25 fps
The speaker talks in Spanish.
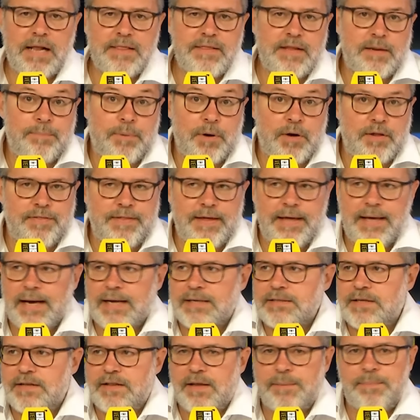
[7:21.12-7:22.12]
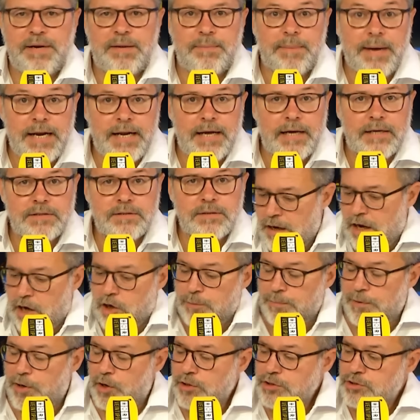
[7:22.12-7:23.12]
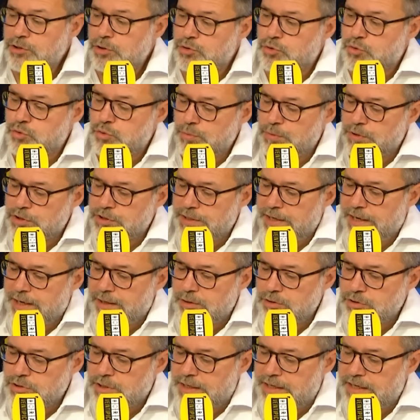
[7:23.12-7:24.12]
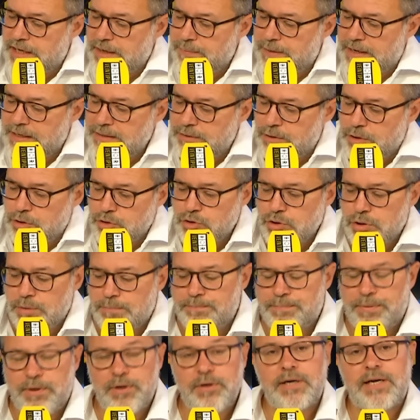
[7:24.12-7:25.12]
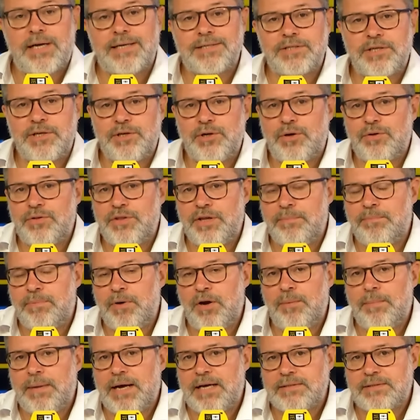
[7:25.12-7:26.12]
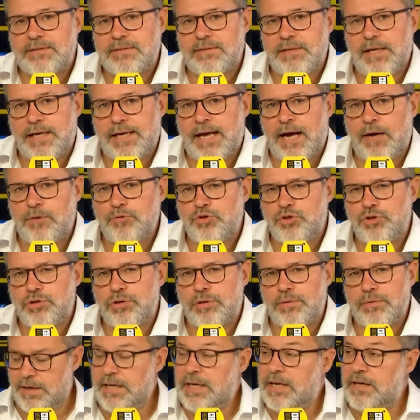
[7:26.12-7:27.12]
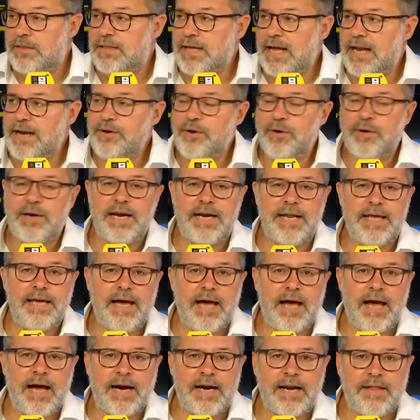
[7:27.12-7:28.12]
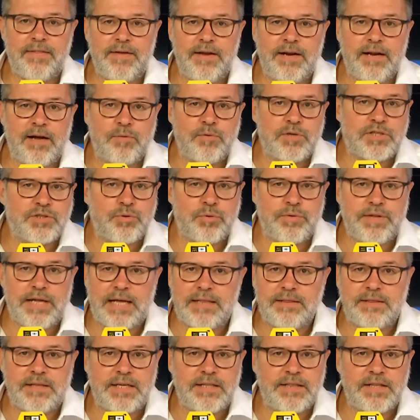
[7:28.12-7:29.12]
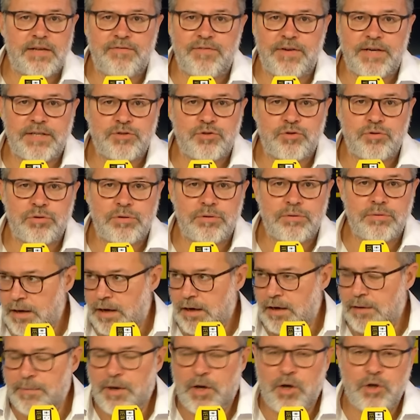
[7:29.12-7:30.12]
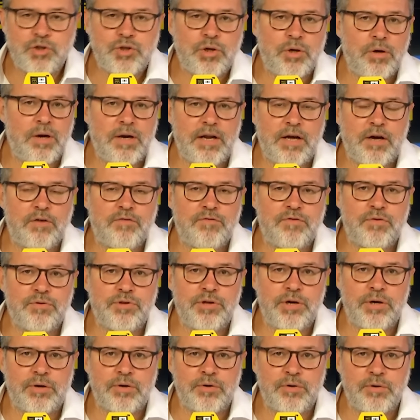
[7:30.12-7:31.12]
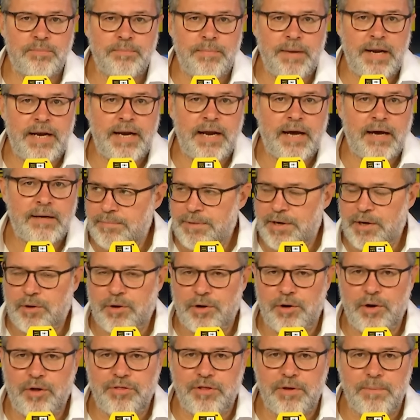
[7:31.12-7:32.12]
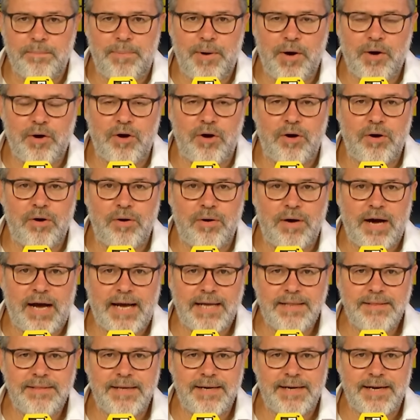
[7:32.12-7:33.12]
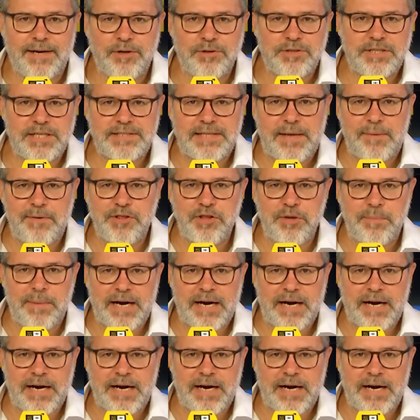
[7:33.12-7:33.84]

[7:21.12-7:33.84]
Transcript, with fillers: mal del policía, así de primeras. A lo mejor esos tubos negros que llevan no son porras, sino diputados diplomas de caucho. Y quizá él no quería agredir a un estudiante indefenso. A lo mejor solo le confundió con un mena. Pero conoce un poco a gente que no te está viendo